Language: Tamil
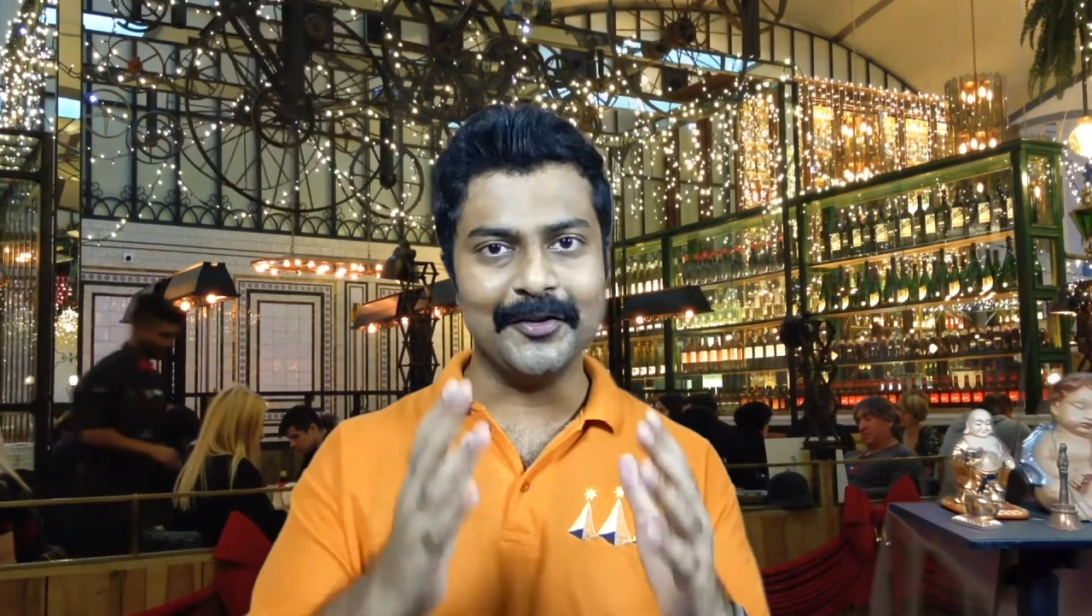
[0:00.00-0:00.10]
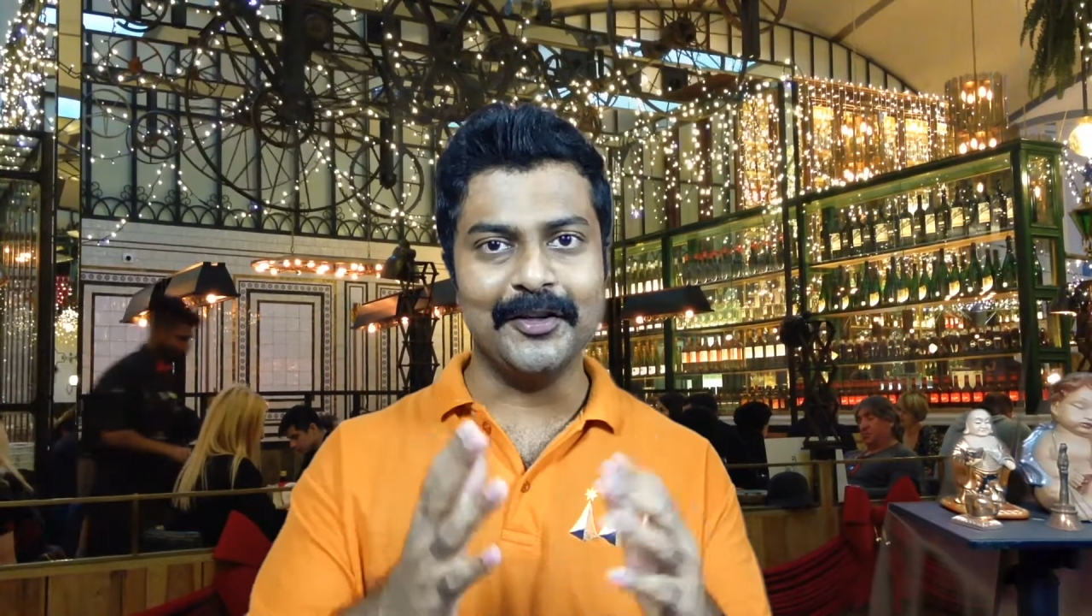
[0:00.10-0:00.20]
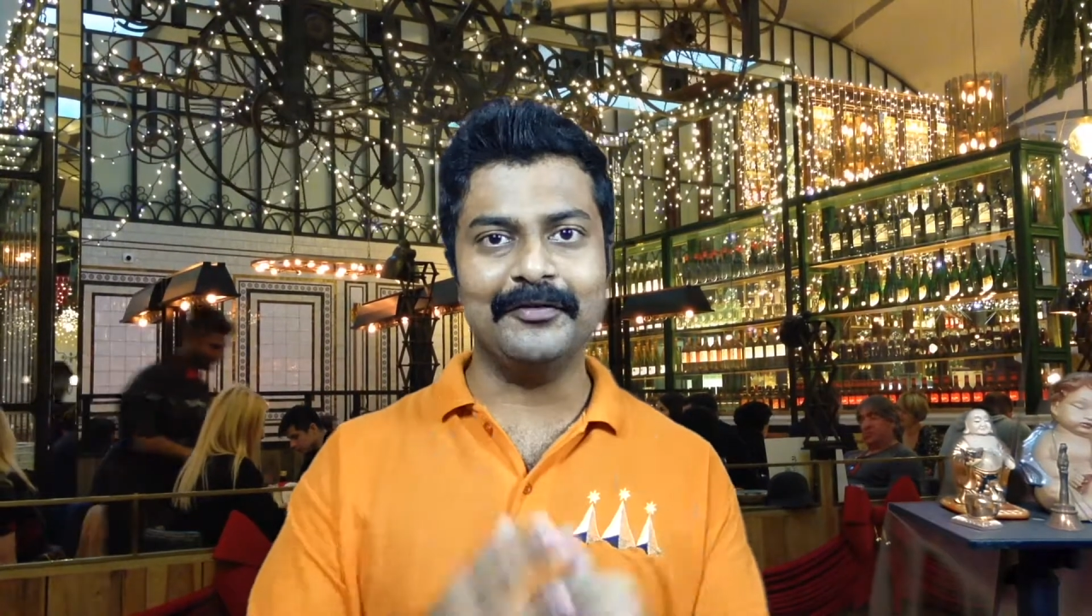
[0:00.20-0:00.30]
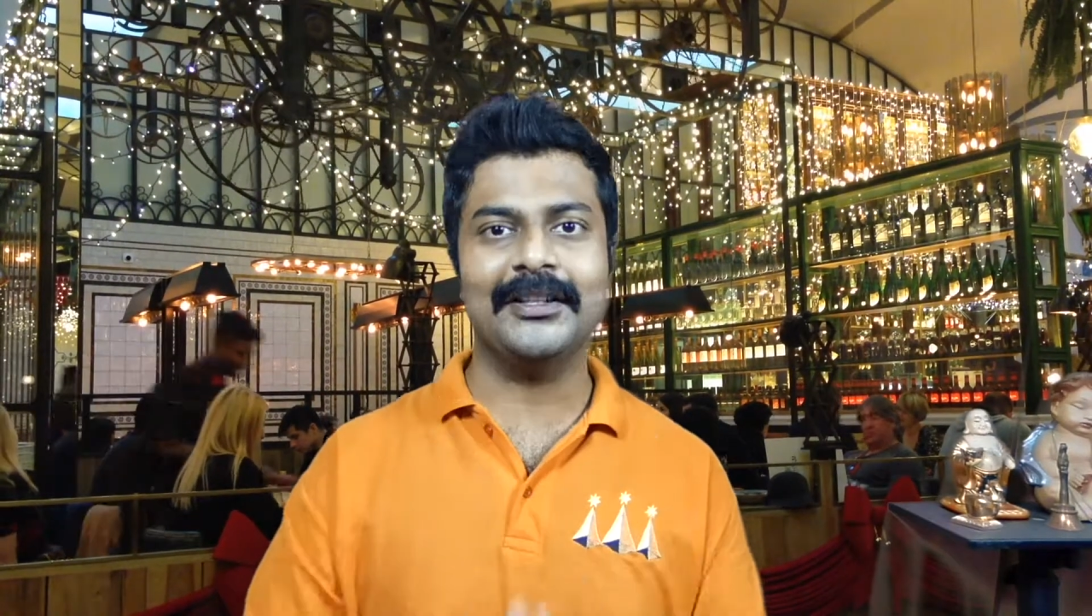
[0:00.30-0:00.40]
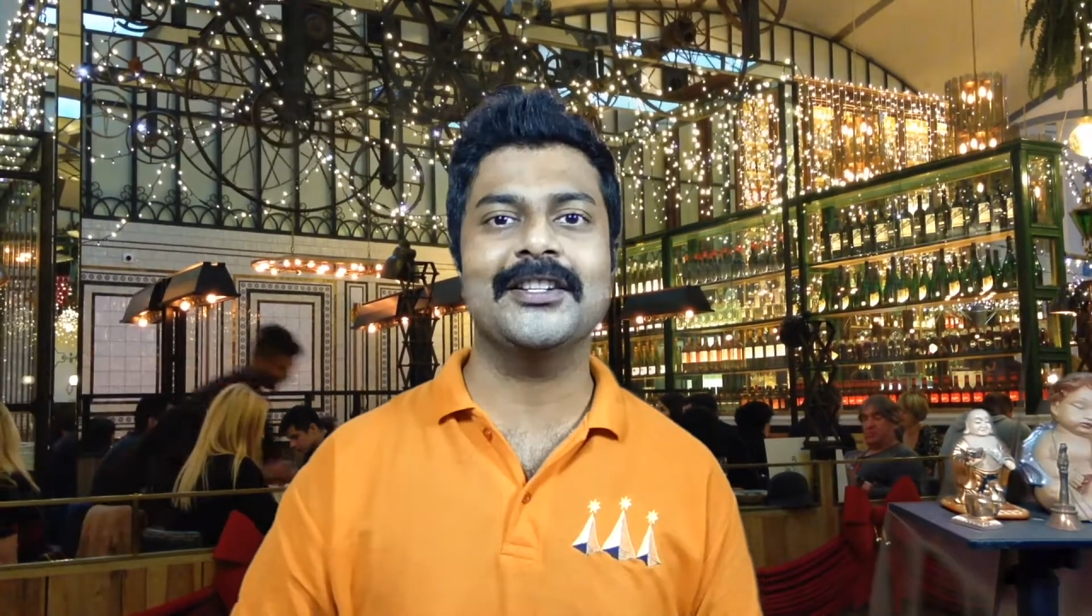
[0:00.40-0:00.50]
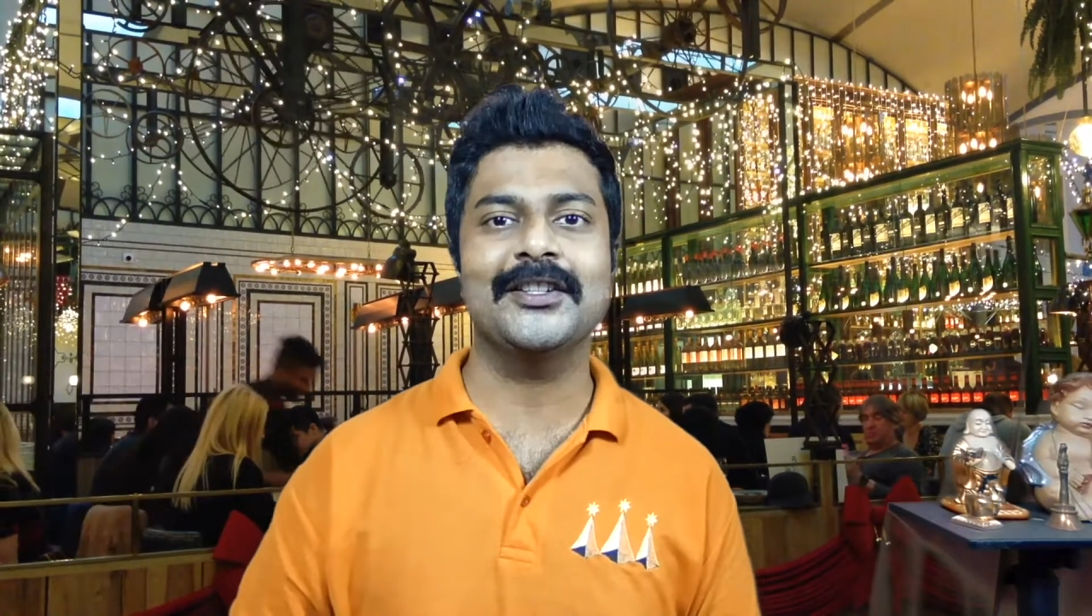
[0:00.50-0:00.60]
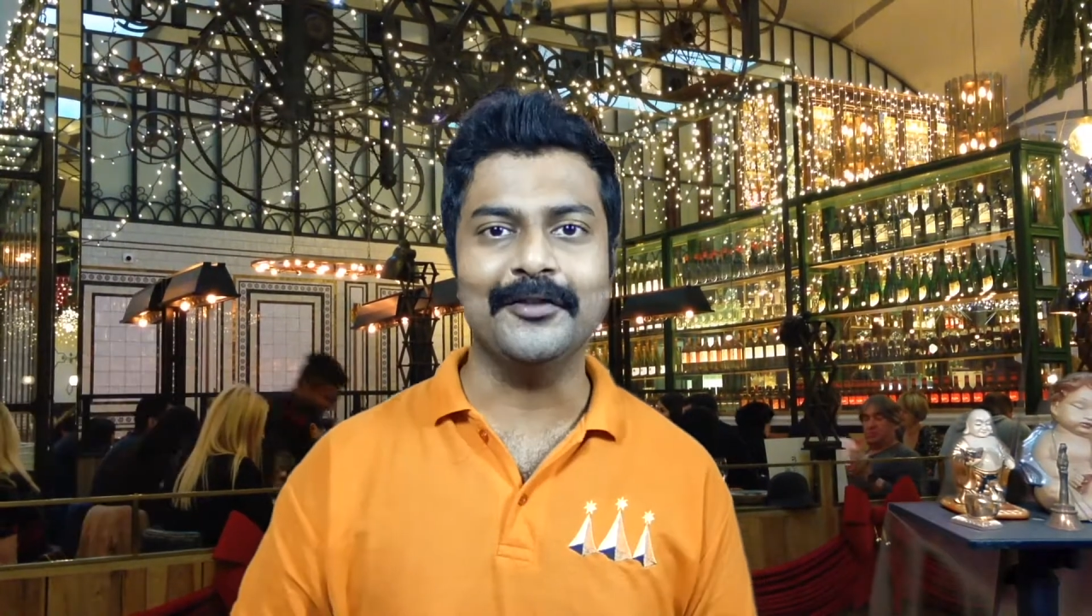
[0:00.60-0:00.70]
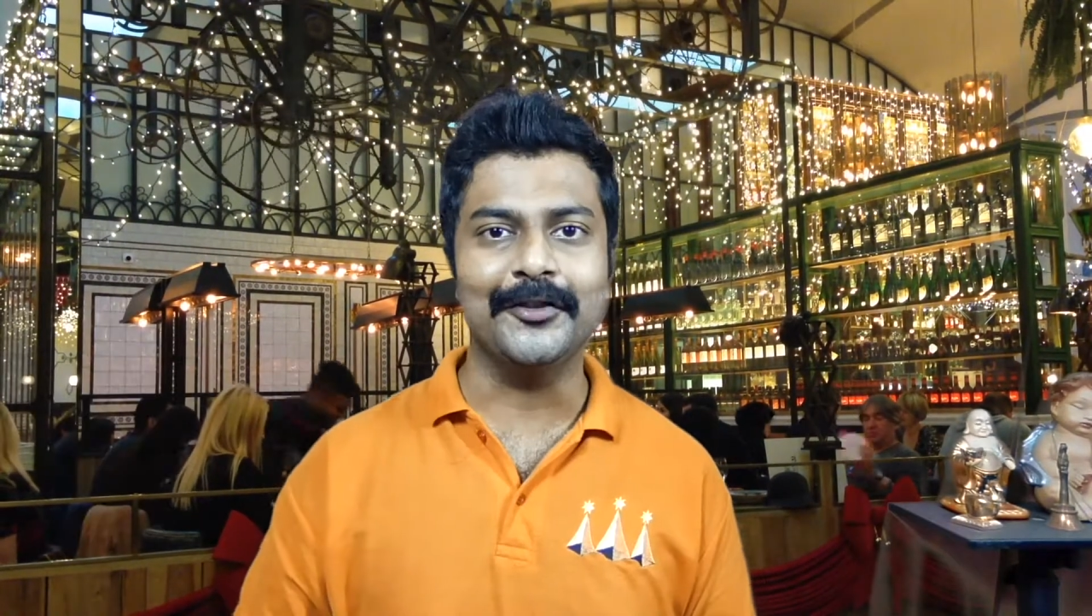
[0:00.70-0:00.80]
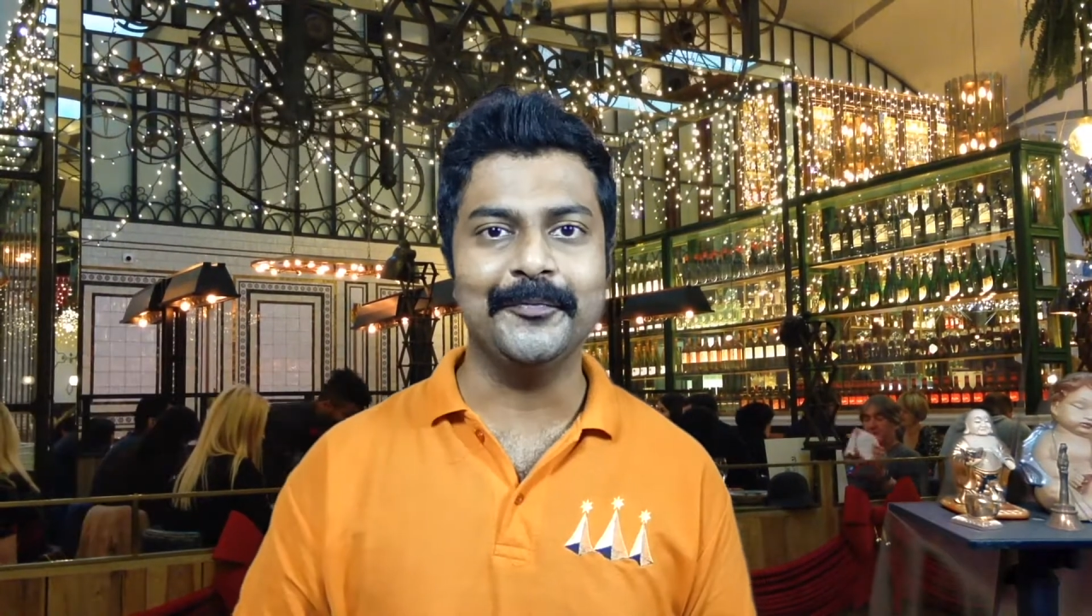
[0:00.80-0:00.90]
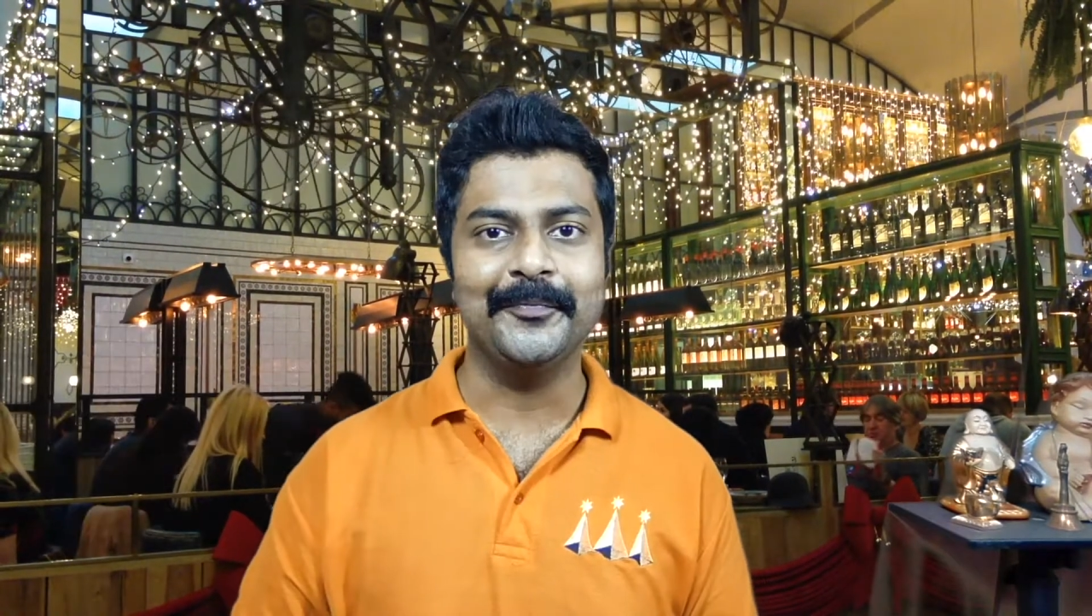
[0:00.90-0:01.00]
நோட்டிபிகேஷன்
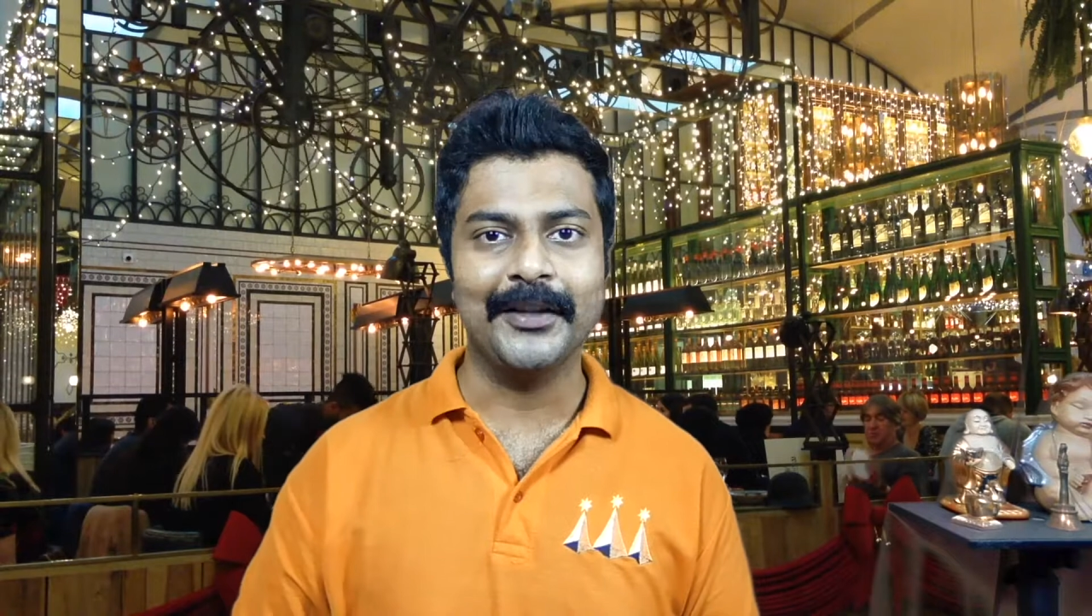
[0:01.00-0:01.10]
வரும்